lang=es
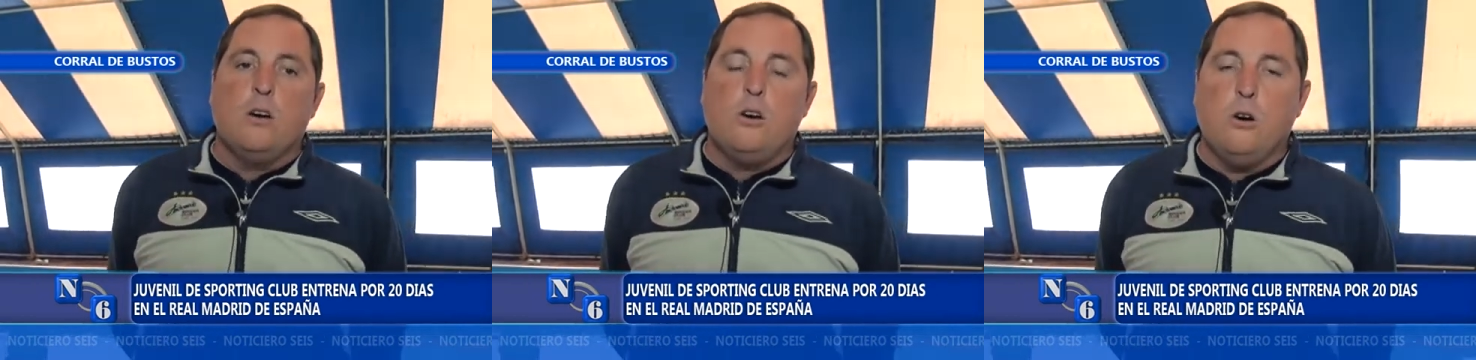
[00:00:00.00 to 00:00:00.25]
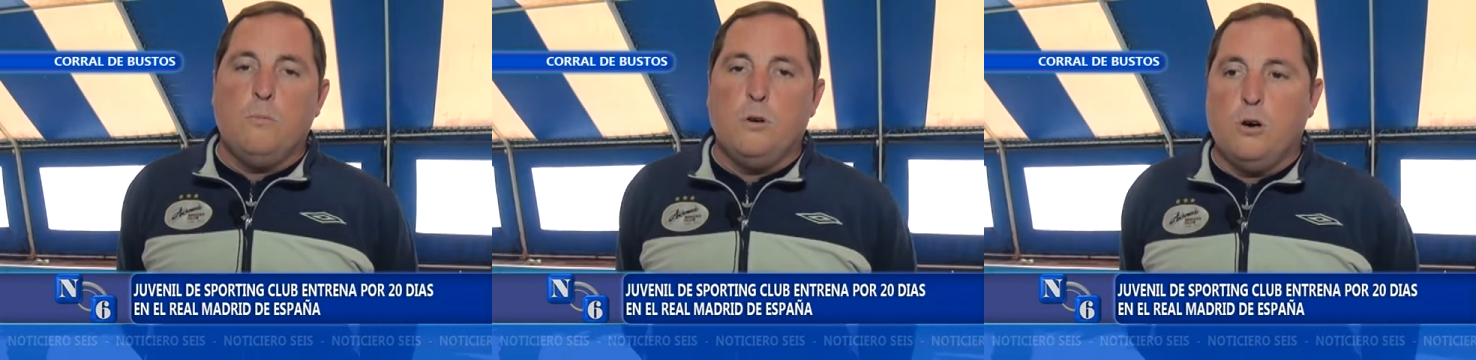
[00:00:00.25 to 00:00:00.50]

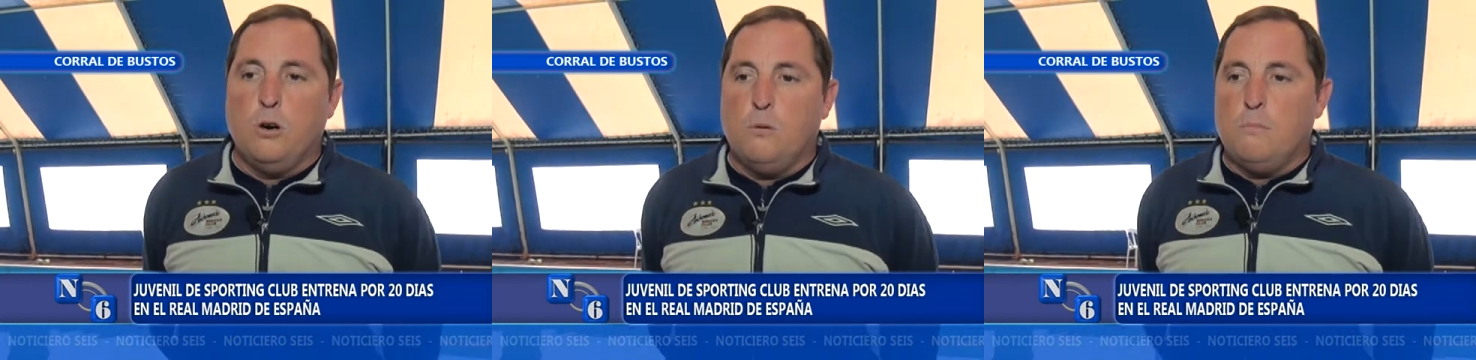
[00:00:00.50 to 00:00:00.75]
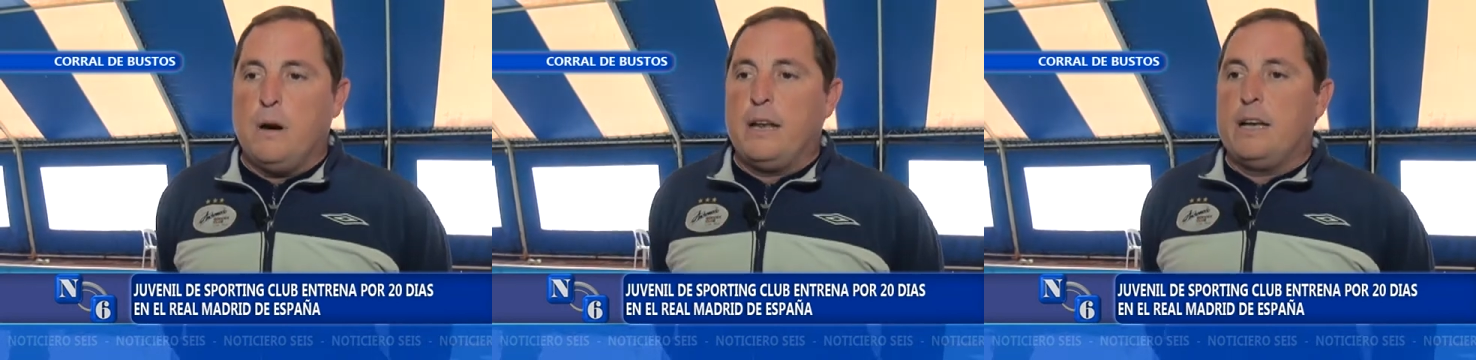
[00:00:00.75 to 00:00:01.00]
cómo
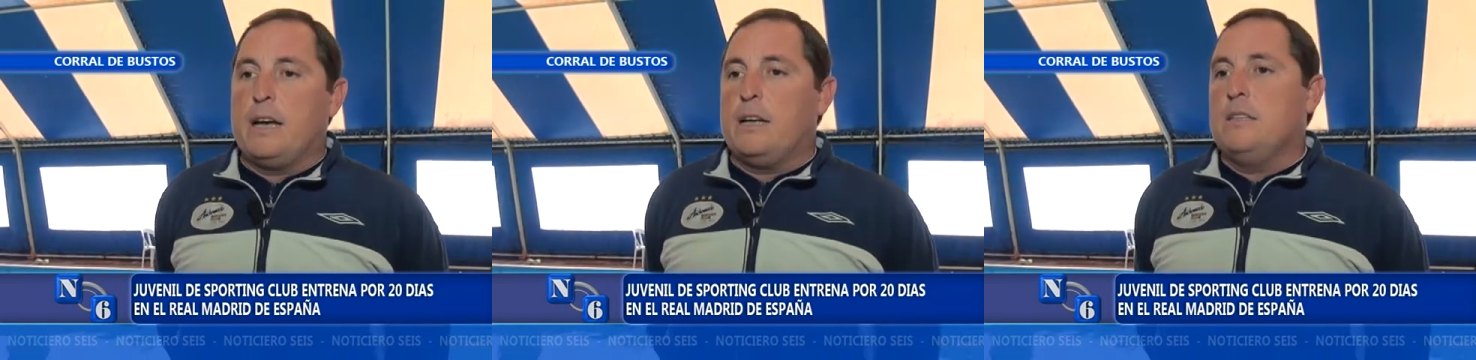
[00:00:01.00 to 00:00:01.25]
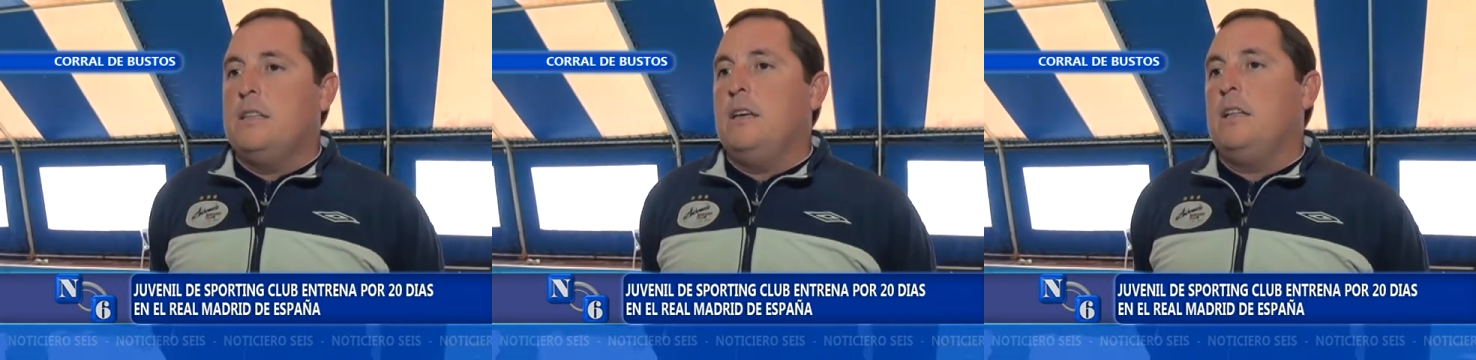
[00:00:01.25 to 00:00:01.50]

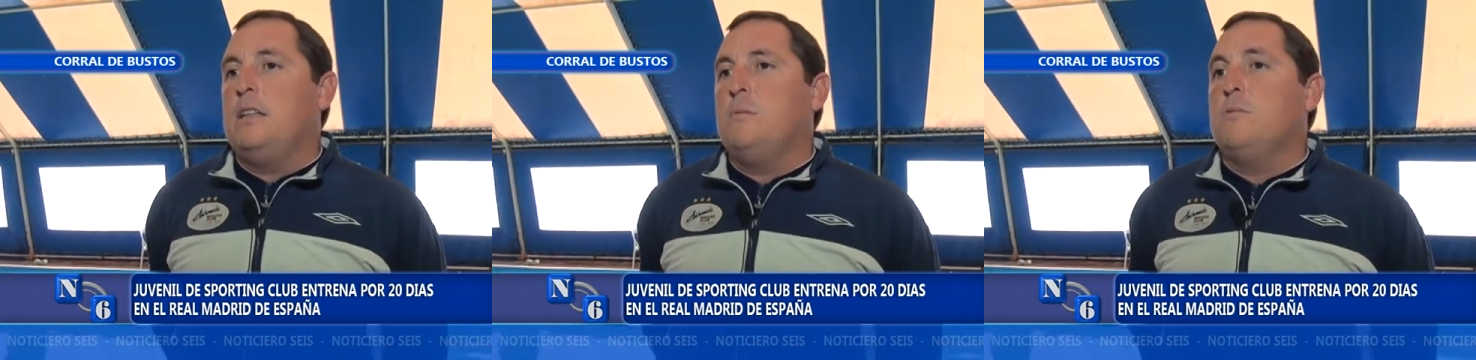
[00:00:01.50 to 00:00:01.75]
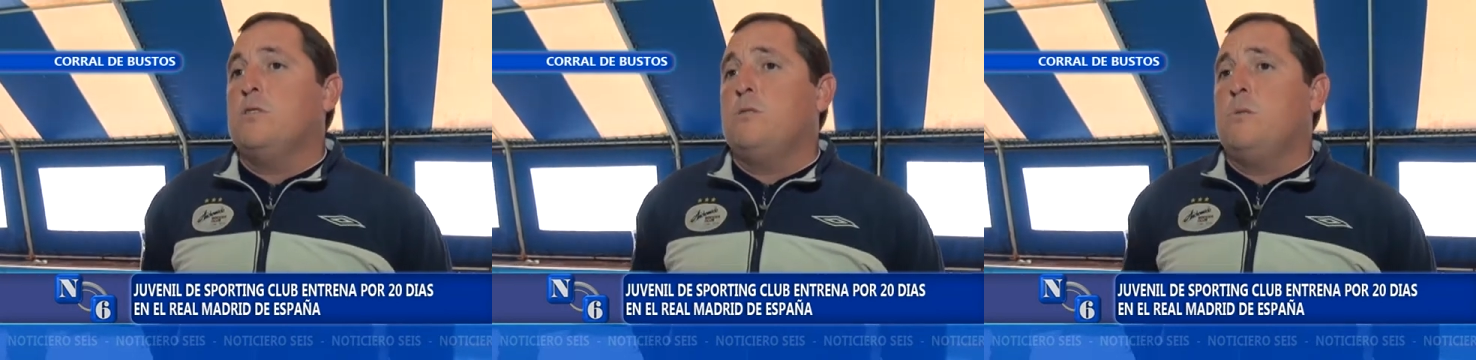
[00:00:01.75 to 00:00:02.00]
manejar este
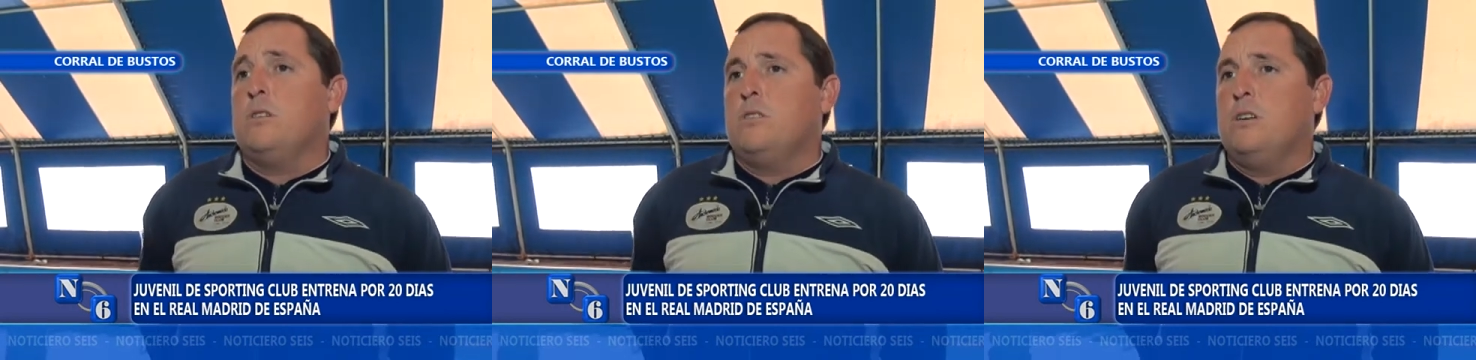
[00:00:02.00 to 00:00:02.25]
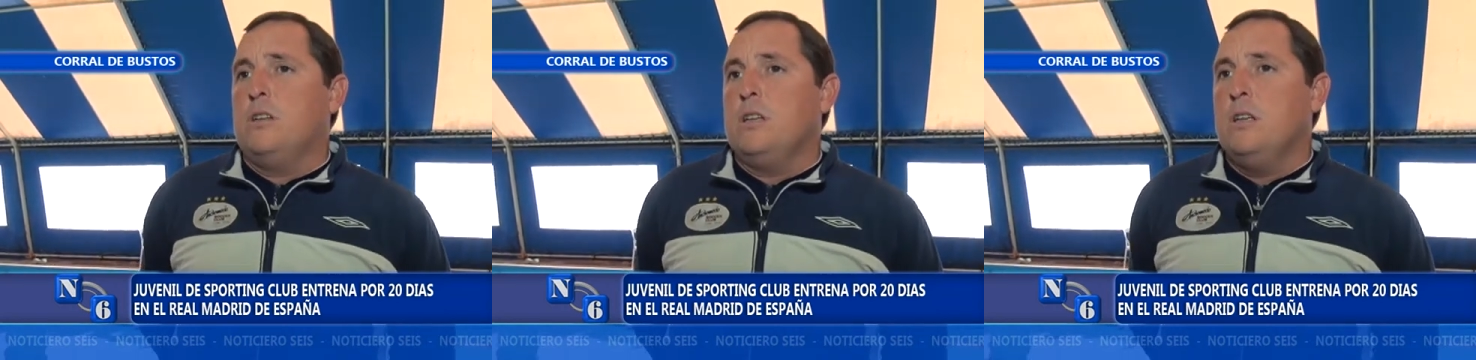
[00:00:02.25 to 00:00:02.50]
tipo de
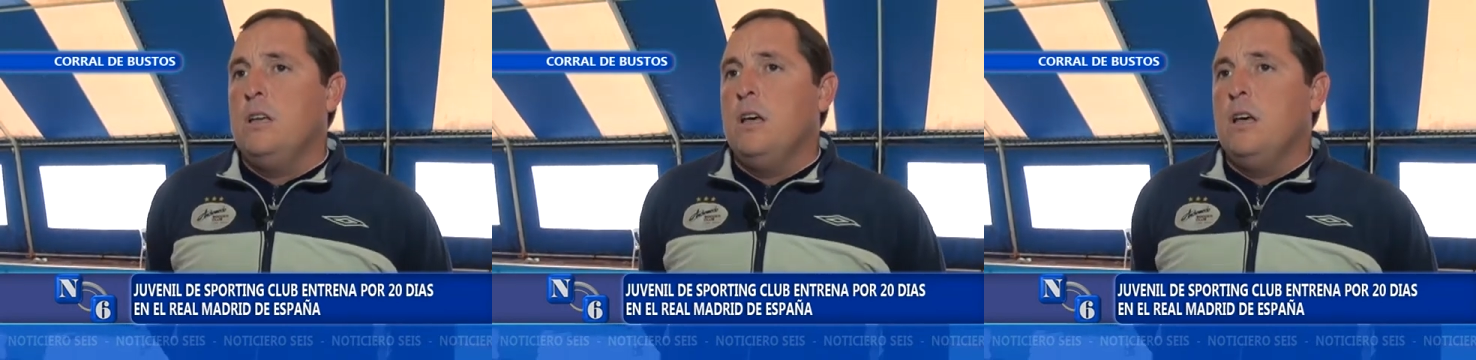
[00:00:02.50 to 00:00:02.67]
situaciones,